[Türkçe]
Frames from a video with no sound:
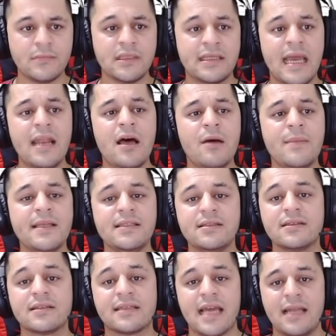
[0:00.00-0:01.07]
Gel
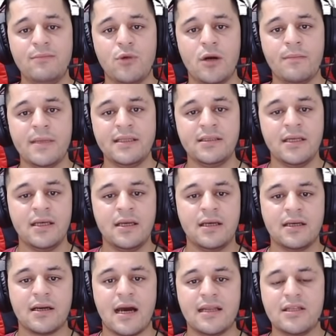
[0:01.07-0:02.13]
Ahmet, gel Muhammed.
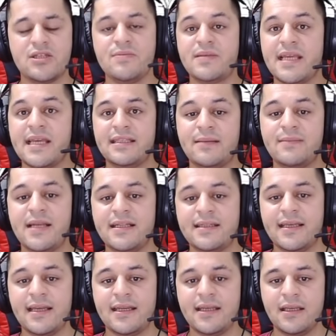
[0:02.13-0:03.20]
Kardeşim senin itemlerin
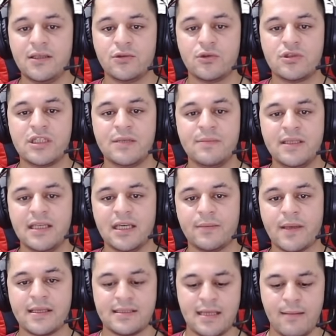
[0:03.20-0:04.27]
değeri 120
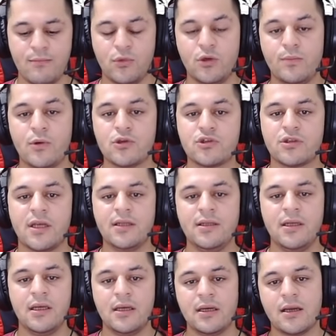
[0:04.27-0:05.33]
GB. Sen bunu bozsan
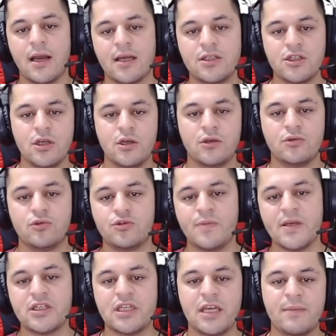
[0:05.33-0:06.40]
kaç?
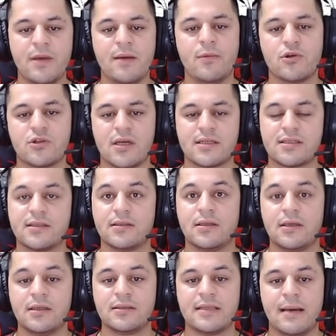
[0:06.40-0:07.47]
105 GB'ye bozarsın.
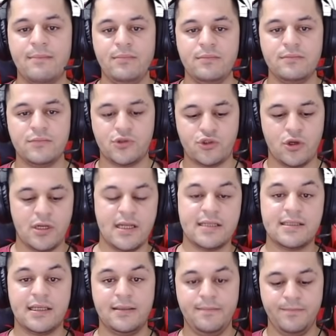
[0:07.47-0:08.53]
Sen şöyle
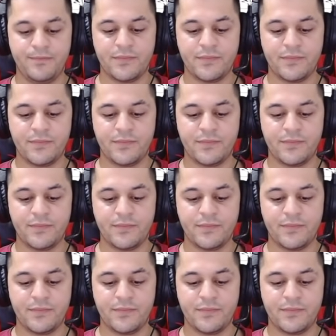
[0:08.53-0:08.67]
yazalım.